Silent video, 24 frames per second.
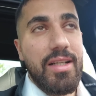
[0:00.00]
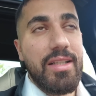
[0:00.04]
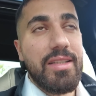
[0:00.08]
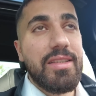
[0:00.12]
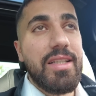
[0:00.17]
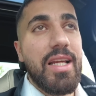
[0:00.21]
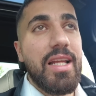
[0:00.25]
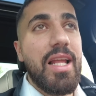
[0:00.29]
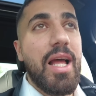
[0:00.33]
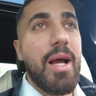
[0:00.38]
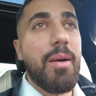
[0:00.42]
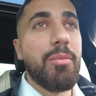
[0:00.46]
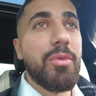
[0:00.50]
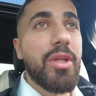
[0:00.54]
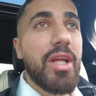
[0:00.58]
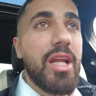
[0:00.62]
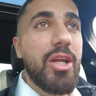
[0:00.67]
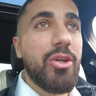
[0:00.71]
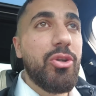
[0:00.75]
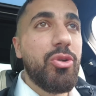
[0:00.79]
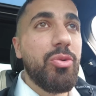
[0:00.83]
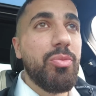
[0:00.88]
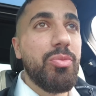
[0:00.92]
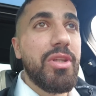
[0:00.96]
Selamun
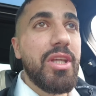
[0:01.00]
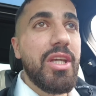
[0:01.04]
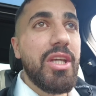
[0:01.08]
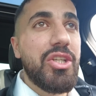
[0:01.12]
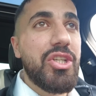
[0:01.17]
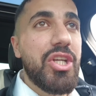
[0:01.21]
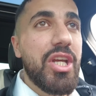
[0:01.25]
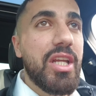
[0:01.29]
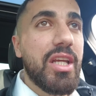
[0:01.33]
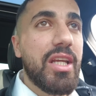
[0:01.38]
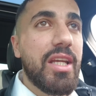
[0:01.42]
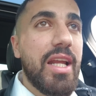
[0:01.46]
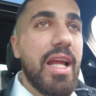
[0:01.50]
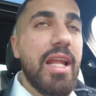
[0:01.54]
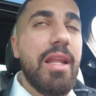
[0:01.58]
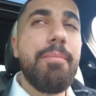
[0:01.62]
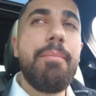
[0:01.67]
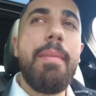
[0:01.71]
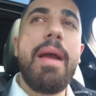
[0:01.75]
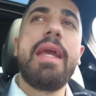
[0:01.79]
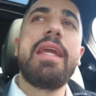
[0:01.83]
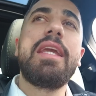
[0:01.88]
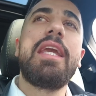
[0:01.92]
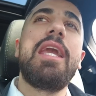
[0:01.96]
aleyküm diye içeri
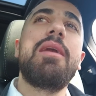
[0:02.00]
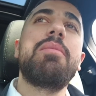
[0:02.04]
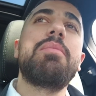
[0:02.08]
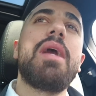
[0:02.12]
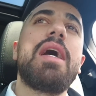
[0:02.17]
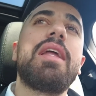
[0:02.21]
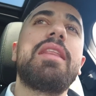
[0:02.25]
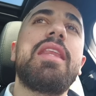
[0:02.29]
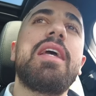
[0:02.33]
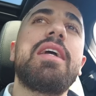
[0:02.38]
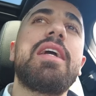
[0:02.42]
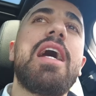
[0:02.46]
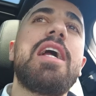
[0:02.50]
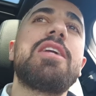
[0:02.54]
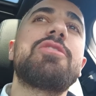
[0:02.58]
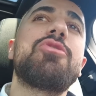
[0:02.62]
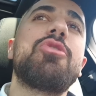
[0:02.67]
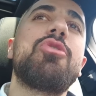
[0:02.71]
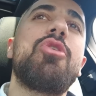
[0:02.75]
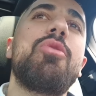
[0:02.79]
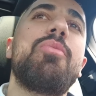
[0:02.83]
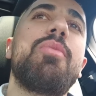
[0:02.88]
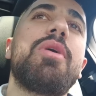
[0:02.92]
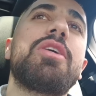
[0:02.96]
giren ben Cape Cod'da
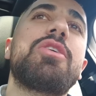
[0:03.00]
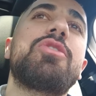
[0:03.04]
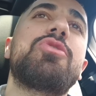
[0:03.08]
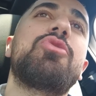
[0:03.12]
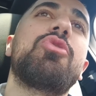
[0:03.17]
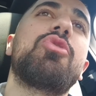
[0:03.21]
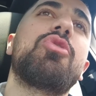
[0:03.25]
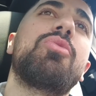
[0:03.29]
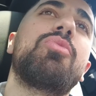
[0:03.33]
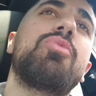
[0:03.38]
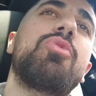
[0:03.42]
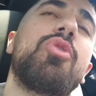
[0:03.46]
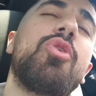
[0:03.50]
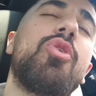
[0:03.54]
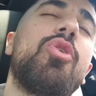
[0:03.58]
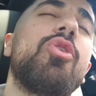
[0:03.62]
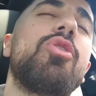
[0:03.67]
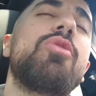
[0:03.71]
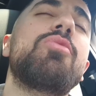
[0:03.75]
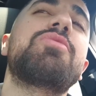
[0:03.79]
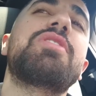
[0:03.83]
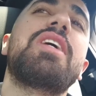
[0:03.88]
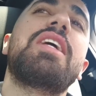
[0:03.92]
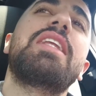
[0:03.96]
garson olmak istiyorum diyor.
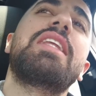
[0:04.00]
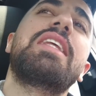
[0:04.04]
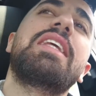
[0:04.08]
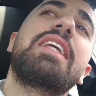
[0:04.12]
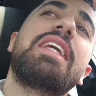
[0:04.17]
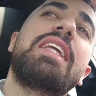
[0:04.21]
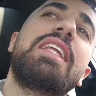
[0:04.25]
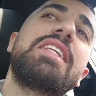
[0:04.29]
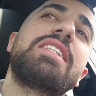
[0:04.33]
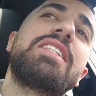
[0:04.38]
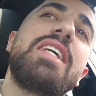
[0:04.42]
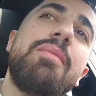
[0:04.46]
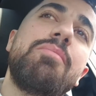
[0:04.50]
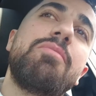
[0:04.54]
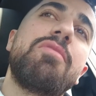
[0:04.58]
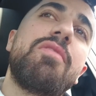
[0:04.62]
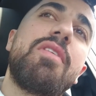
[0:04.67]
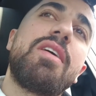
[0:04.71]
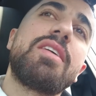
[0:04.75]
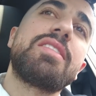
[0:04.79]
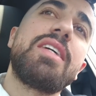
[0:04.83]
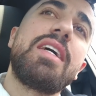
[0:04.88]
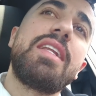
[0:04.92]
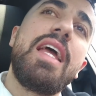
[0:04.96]
Oğlum senin İngilizcen mi
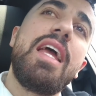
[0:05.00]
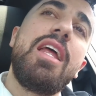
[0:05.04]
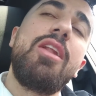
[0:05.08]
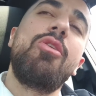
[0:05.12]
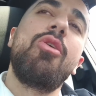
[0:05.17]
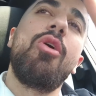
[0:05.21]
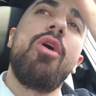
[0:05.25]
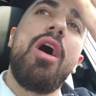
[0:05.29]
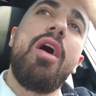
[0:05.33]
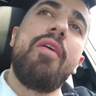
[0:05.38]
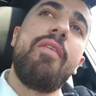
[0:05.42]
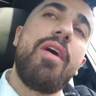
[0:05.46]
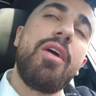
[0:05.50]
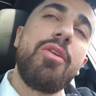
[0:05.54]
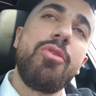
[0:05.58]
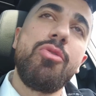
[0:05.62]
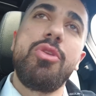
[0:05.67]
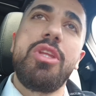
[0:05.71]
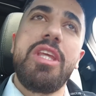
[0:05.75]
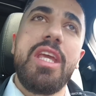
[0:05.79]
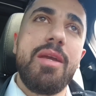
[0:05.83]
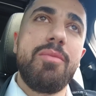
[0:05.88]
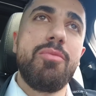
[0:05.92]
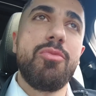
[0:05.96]
var? Sen hello how are
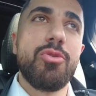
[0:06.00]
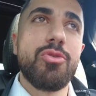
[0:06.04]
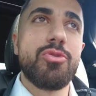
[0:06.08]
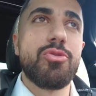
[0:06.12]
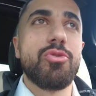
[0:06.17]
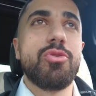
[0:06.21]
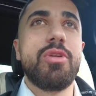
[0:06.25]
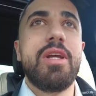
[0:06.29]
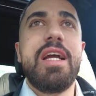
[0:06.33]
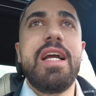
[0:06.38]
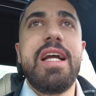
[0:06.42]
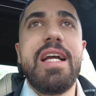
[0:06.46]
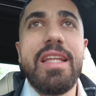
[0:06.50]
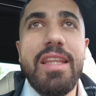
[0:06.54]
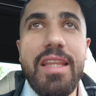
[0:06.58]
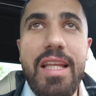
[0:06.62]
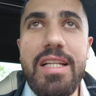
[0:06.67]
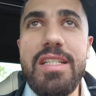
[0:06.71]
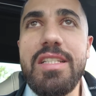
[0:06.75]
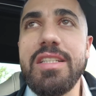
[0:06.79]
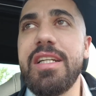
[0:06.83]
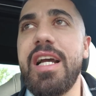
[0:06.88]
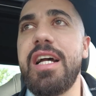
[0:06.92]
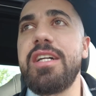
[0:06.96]
you diyemiyorsun.
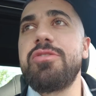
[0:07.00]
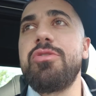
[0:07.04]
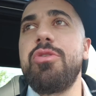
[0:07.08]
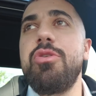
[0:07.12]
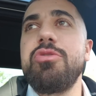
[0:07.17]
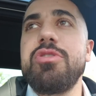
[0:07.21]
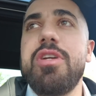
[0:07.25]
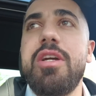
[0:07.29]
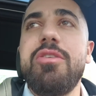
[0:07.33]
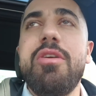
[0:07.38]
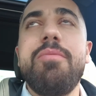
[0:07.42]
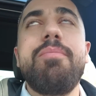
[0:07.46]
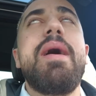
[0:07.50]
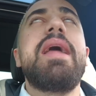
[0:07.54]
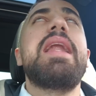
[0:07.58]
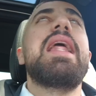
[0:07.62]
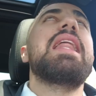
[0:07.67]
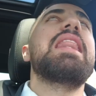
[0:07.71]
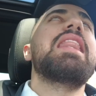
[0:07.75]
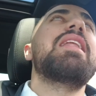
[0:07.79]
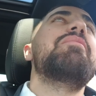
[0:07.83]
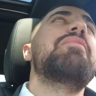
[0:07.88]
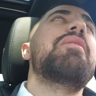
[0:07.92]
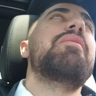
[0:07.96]
Nasıl garson olacaksın diyor. Ben
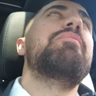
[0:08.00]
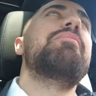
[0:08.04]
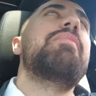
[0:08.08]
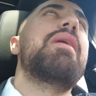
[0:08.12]
anlamam.